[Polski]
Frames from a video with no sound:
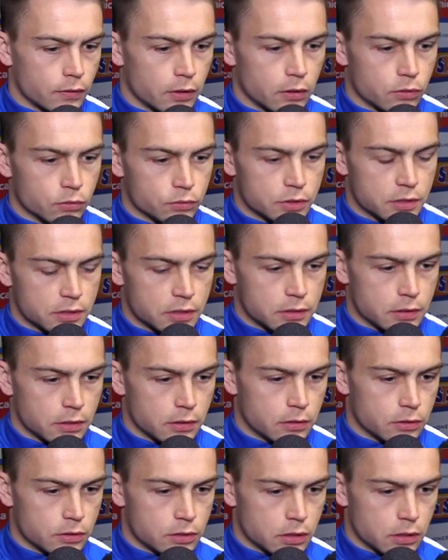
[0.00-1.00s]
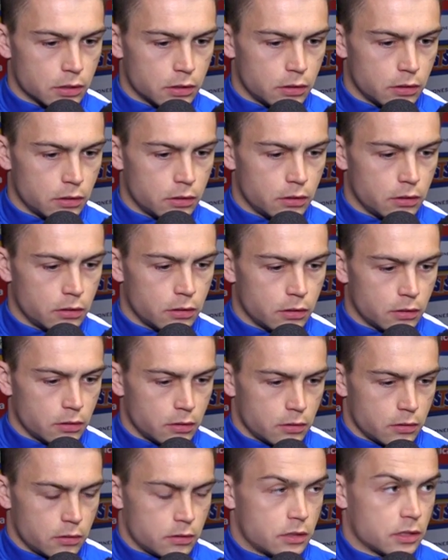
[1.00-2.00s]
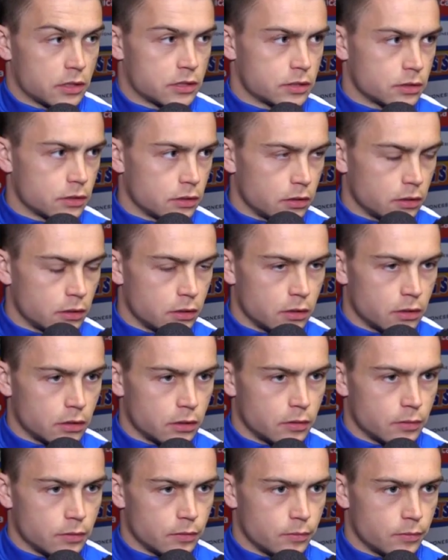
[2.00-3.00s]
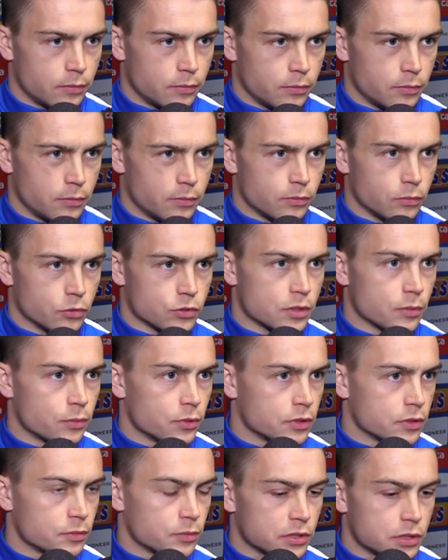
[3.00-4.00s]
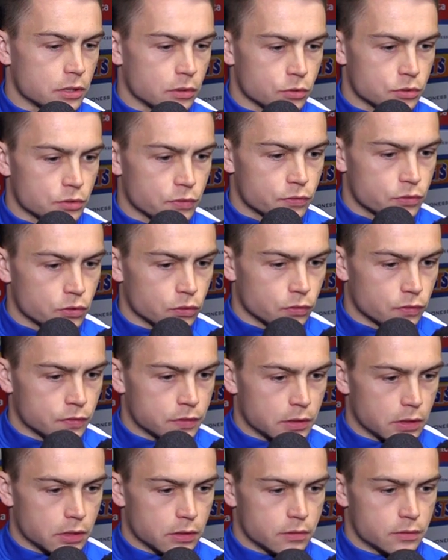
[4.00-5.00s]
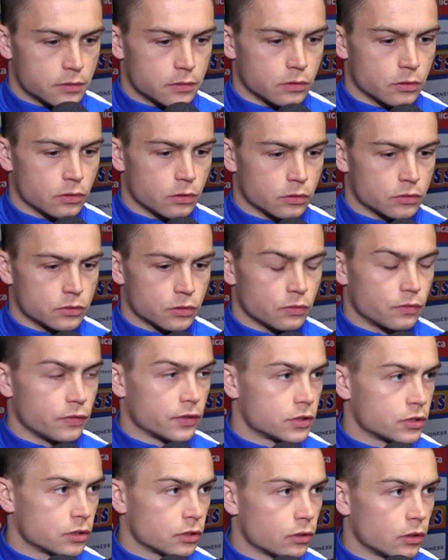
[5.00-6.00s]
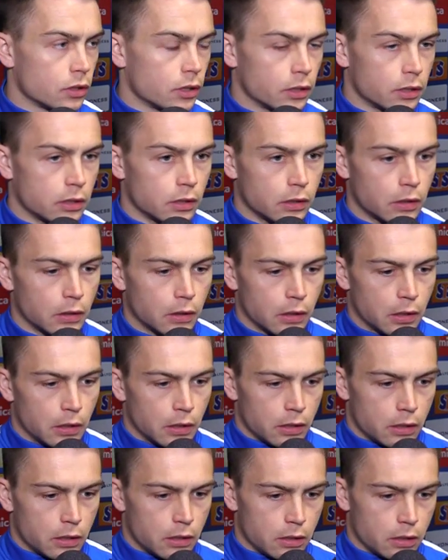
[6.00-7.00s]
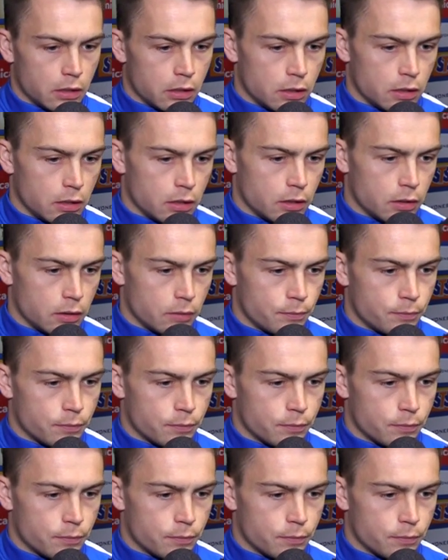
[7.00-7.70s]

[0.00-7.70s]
tej rundzie zasadniczej też e, można powiedzieć mieszało się w czołówce, co, co dwie, trzy kolejki e,